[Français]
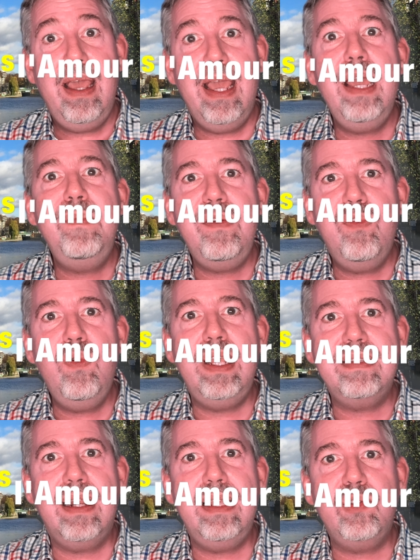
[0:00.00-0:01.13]
Aimez-vous les
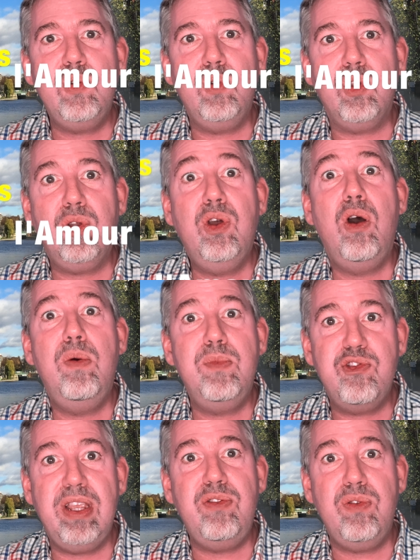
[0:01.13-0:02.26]
uns les autres comme
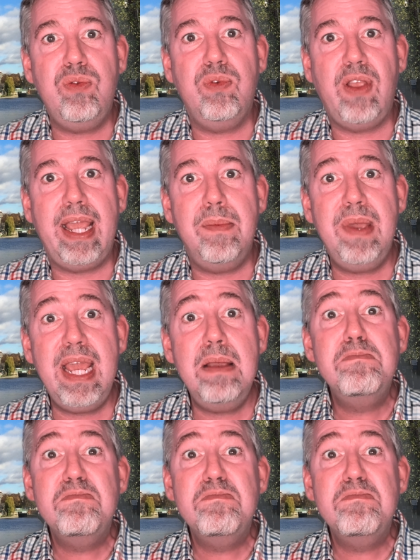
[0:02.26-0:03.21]
Jésus nous a aimés.